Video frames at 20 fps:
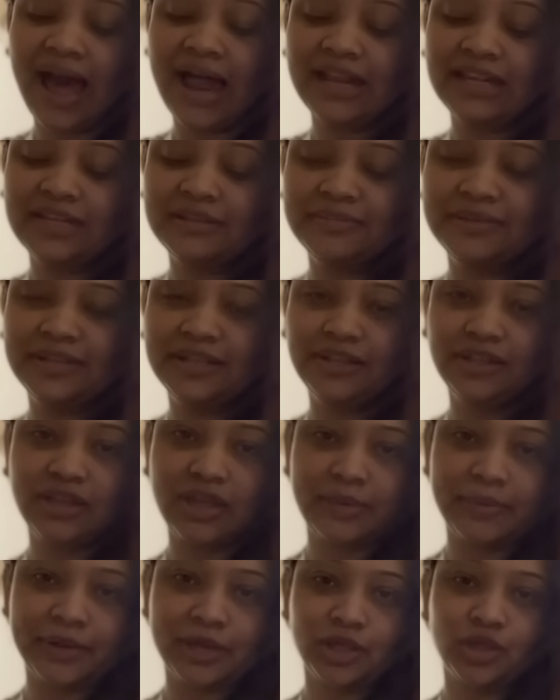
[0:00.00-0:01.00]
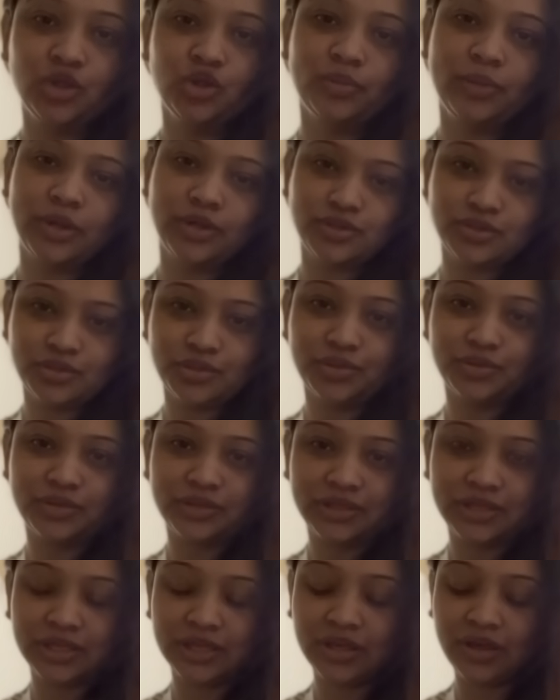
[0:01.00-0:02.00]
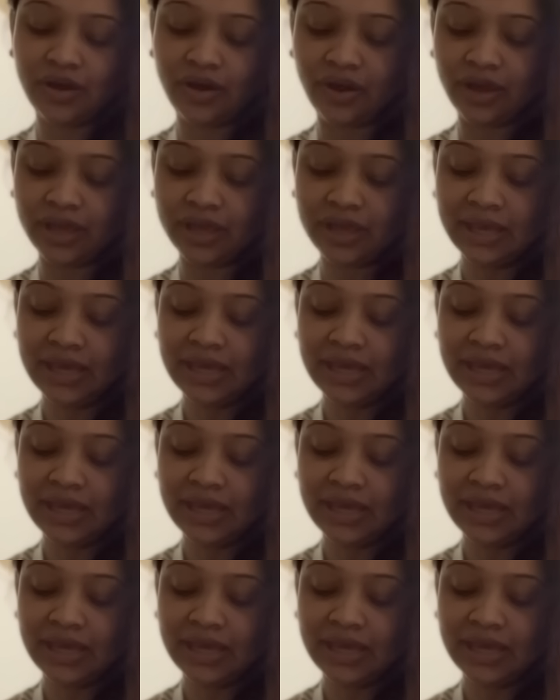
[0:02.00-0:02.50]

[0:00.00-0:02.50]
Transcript: আলটিমেটলি কিন্তু আমাকে তুবার জন্য উঠতেই হয়